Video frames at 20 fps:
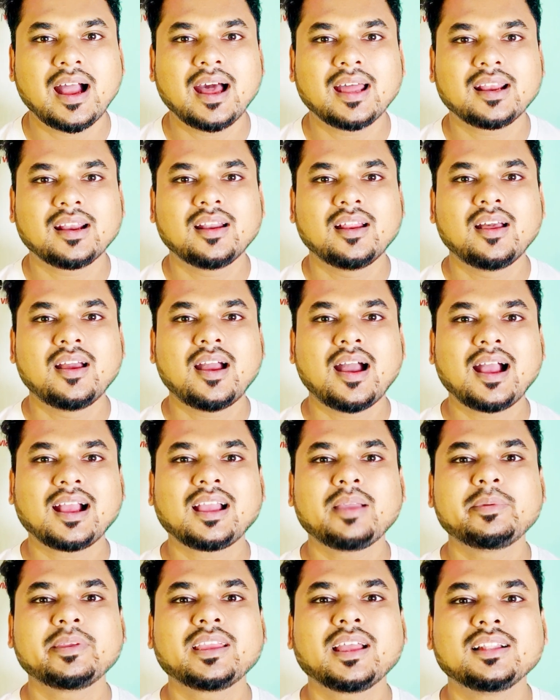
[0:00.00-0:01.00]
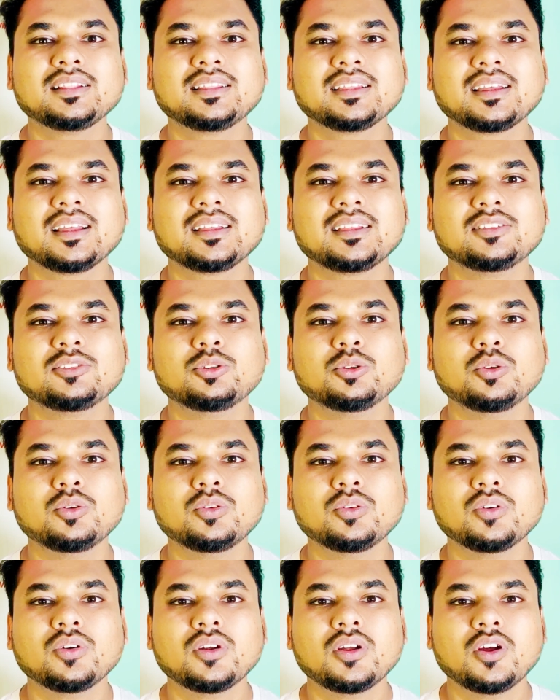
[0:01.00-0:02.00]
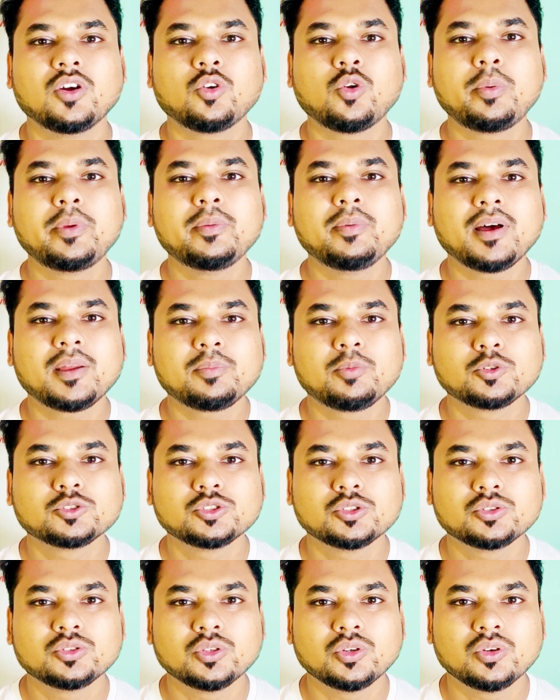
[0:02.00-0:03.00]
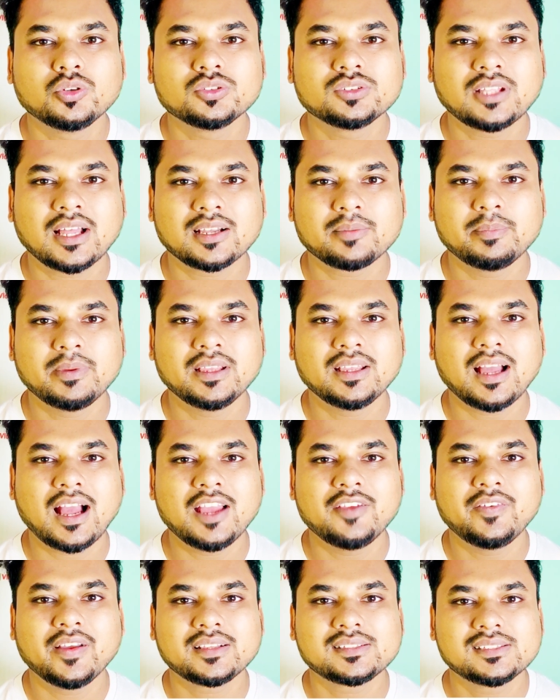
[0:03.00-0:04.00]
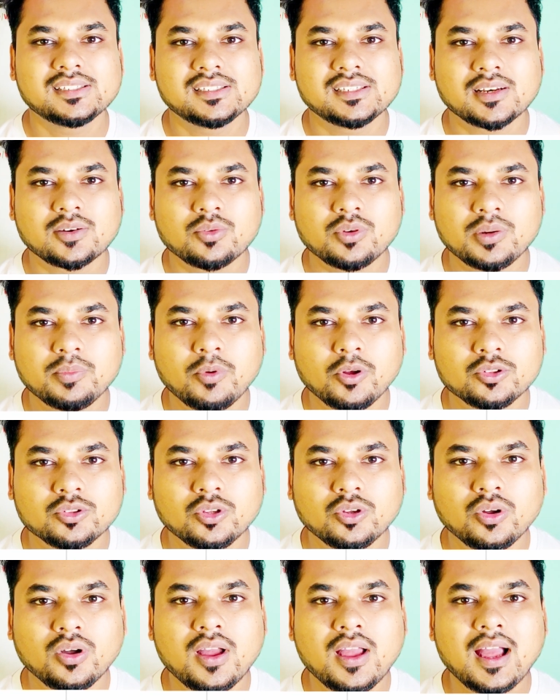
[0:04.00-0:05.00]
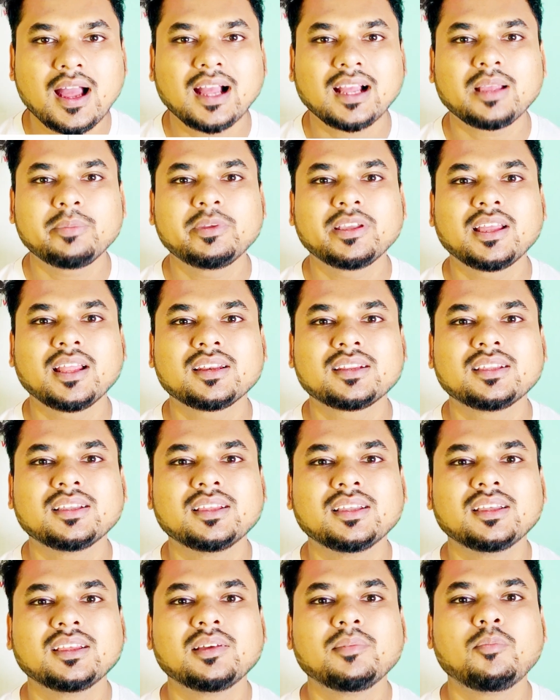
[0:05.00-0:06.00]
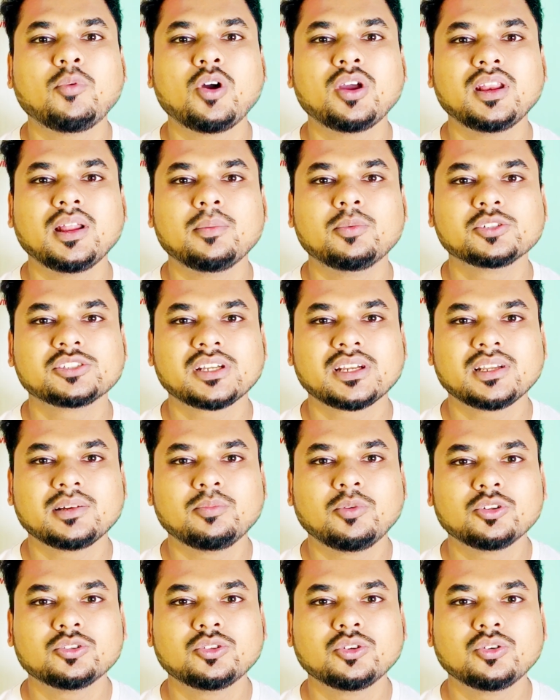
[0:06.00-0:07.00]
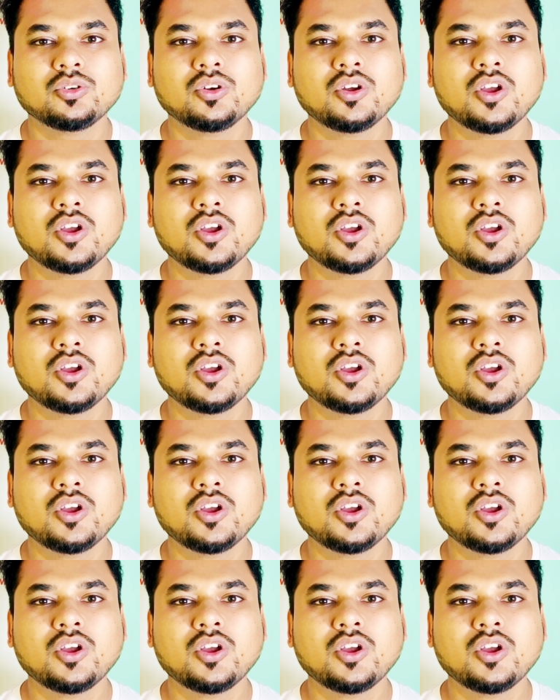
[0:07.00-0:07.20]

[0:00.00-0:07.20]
আর আগামীকাল থেকে কিন্তু রবিবার পর্যন্ত থাকবে আইভ্যাক সেন্টারগুলি বন্ধ আগামীকালকে পয়লা বৈশাখের বন্ধ